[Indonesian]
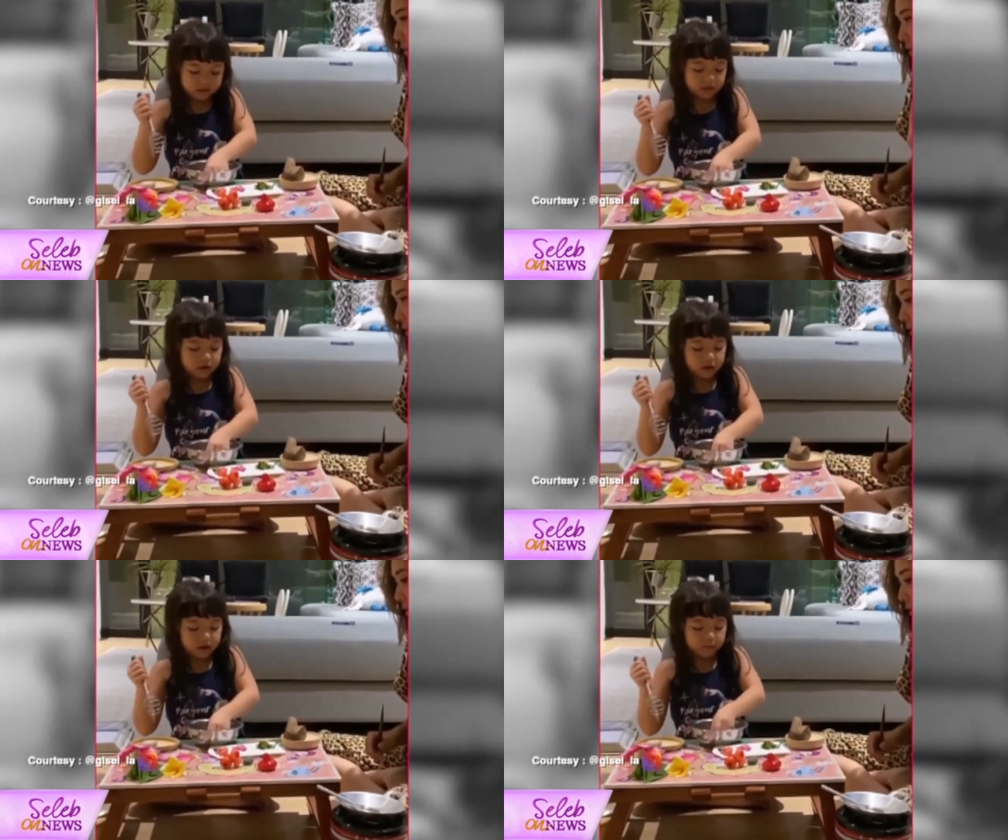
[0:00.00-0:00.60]

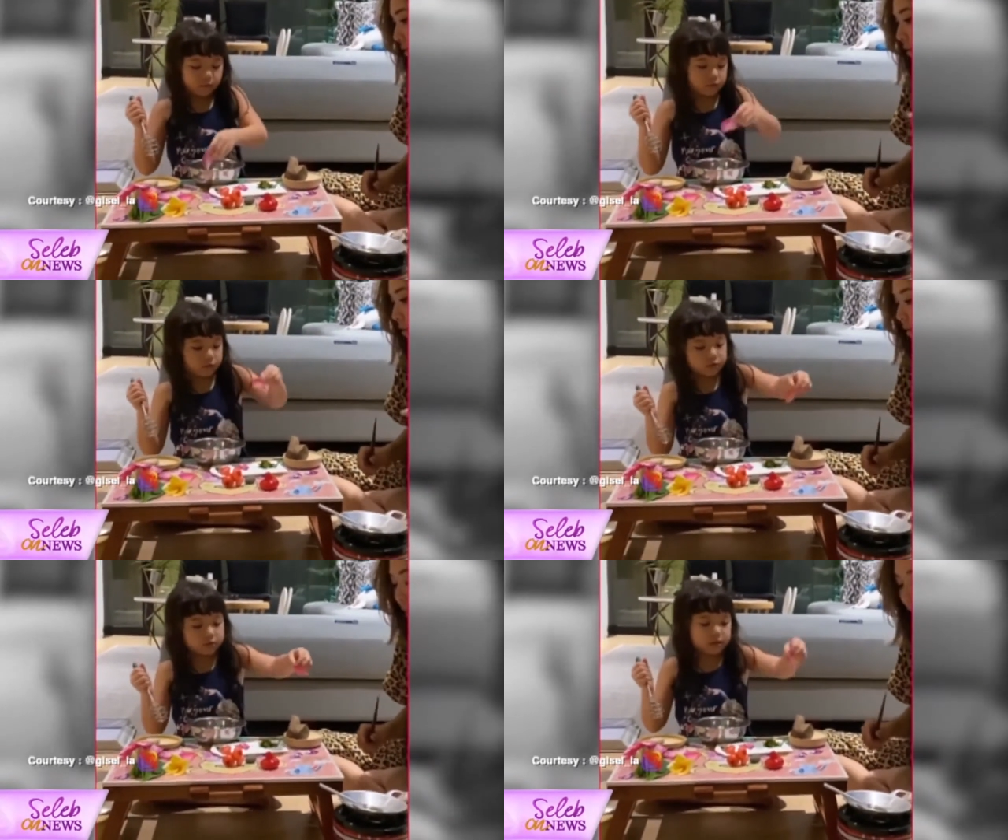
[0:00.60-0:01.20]
kasih ke kamu
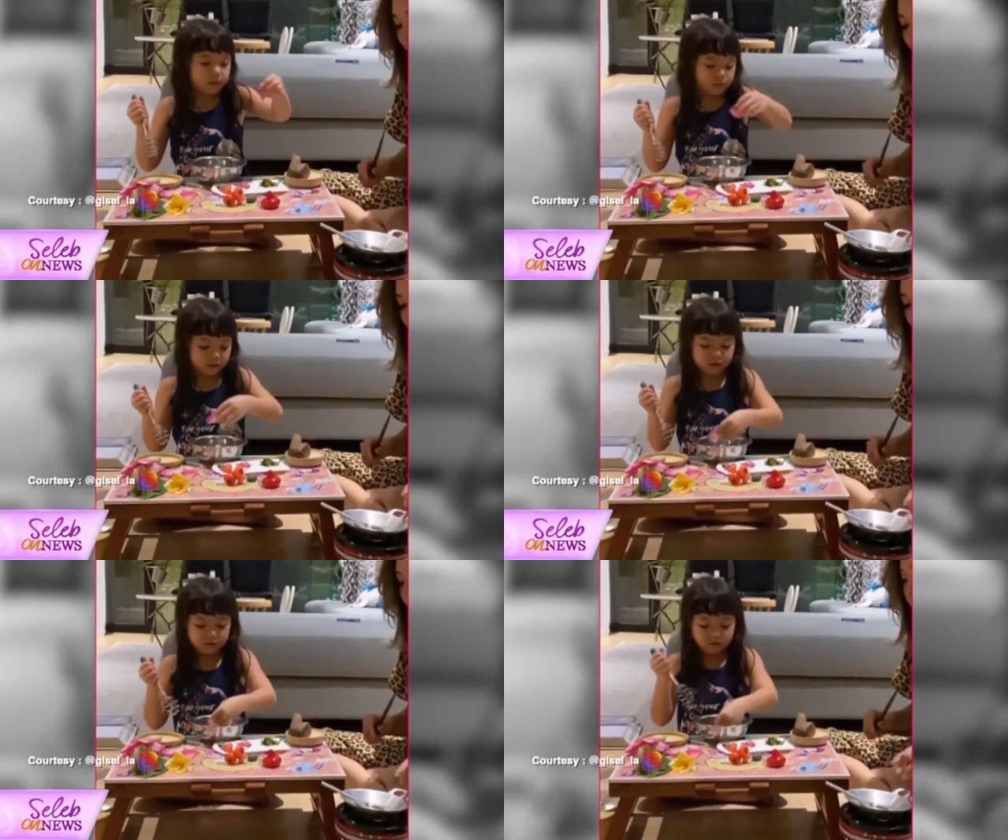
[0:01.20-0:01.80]
terus kamu.
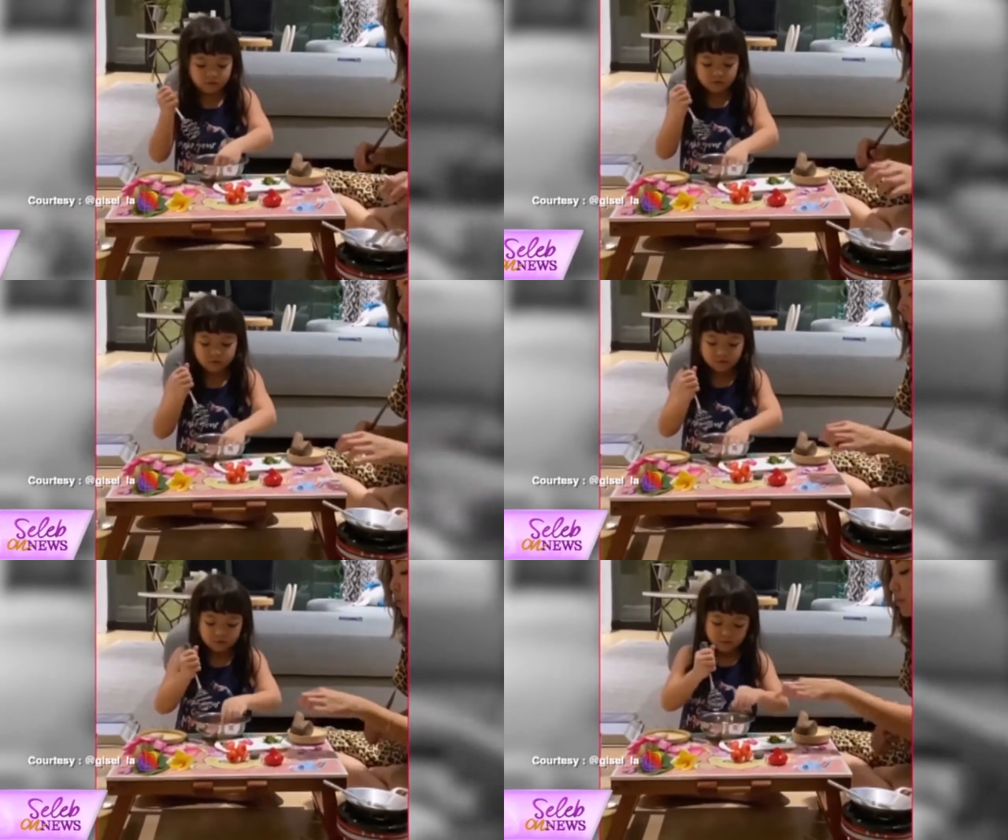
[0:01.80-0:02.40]
Iya. Oh boleh.
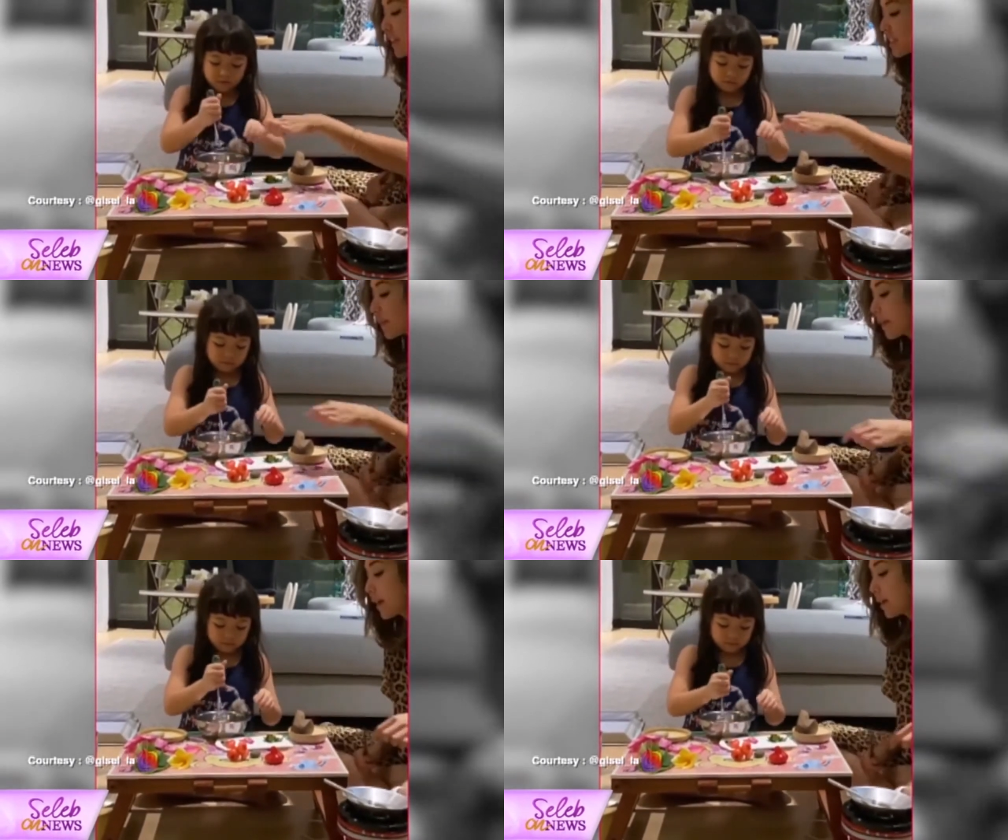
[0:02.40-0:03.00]
Itu mash
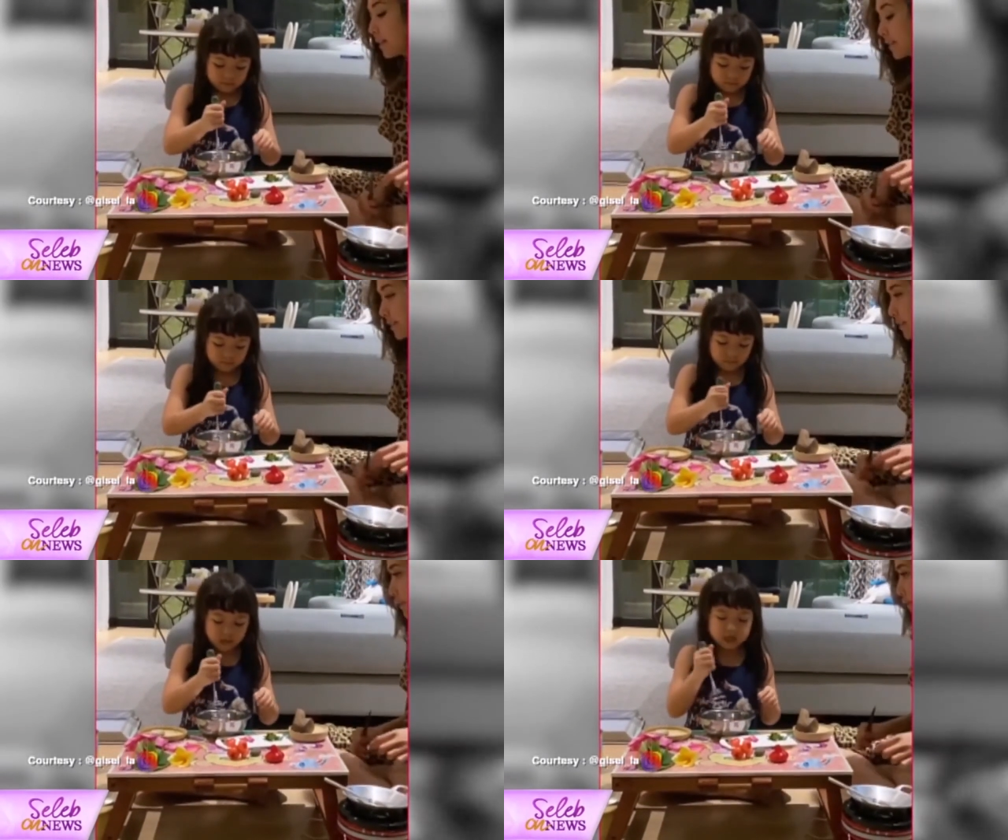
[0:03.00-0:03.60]
apa?
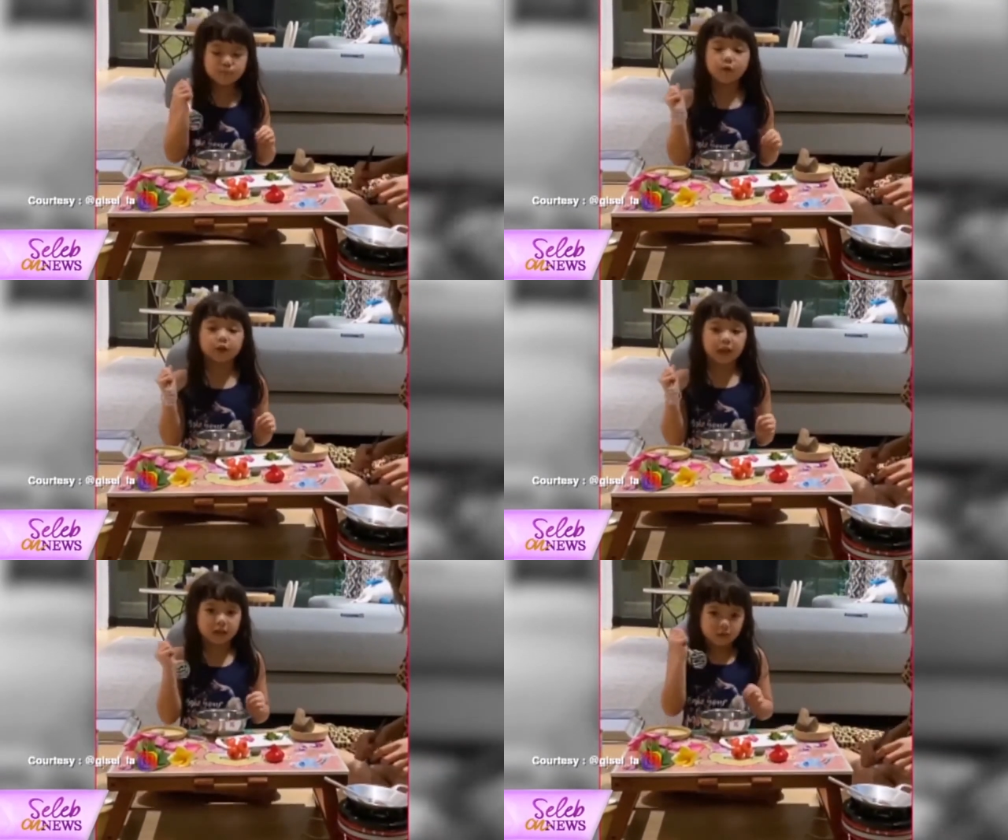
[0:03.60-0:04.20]
Mash
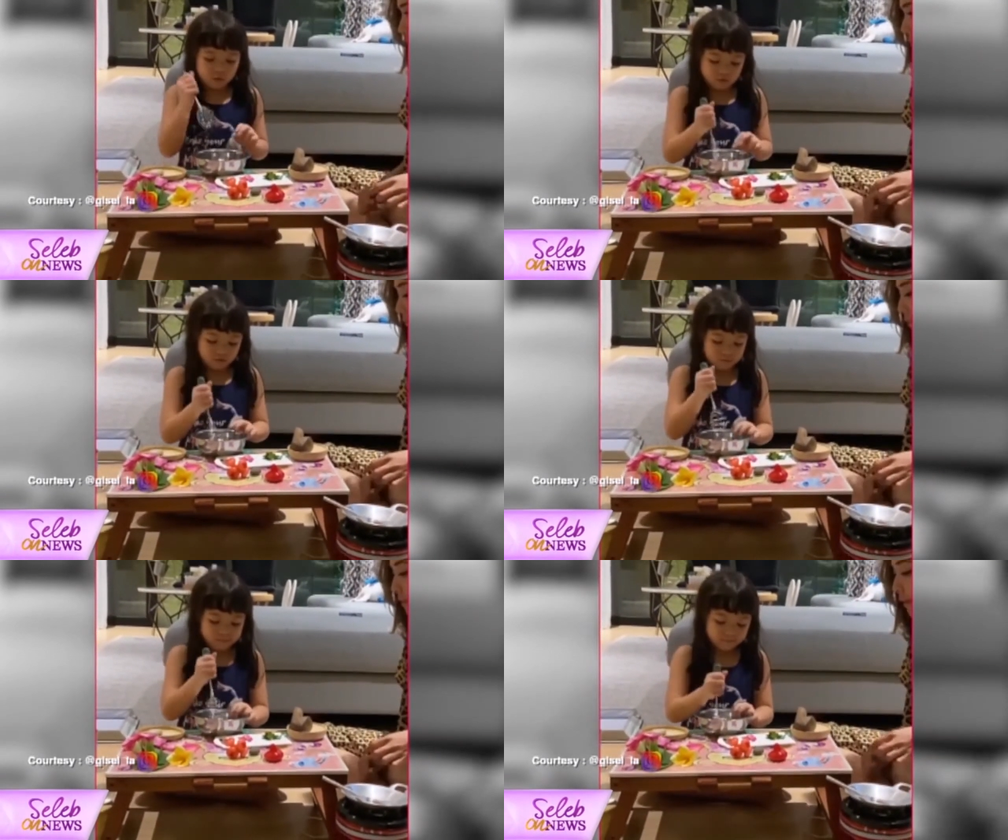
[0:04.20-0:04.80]
potato.
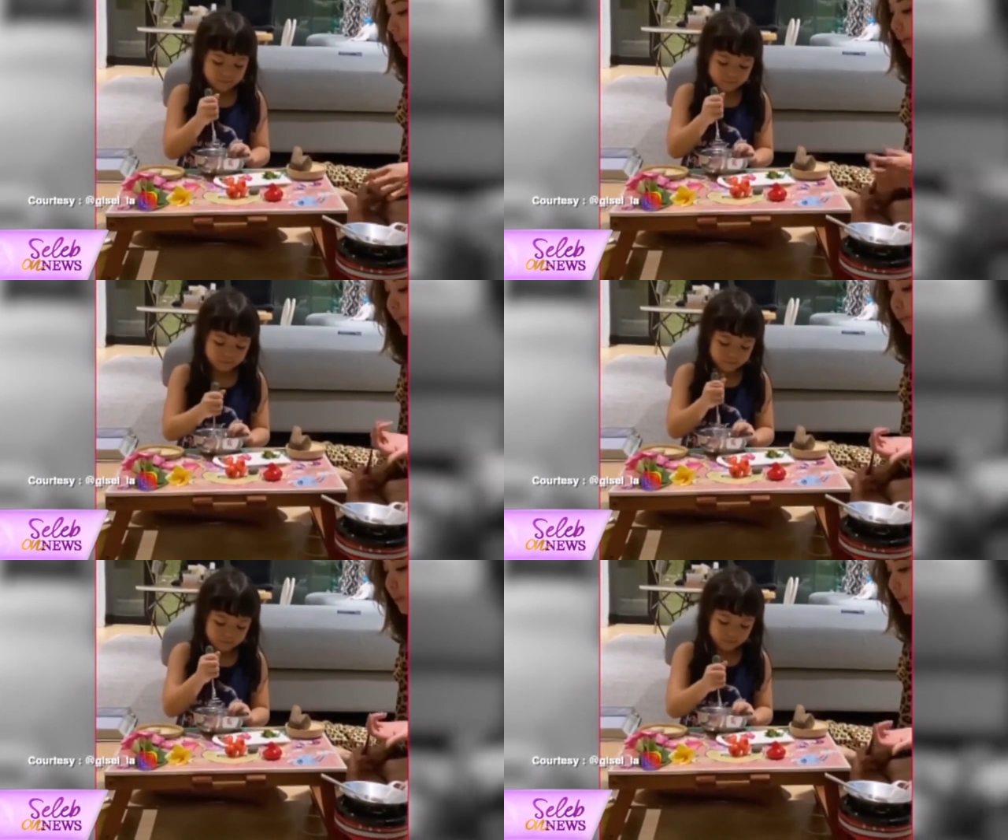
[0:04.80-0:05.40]
Yang
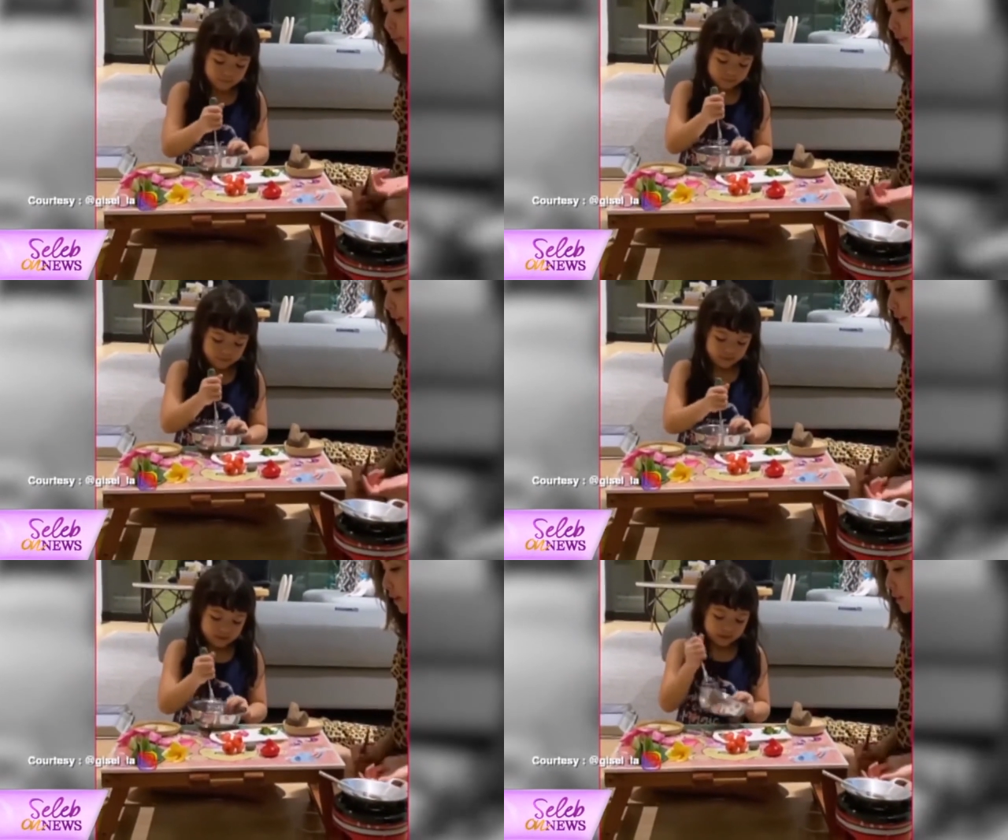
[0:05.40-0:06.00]
mana potatonya?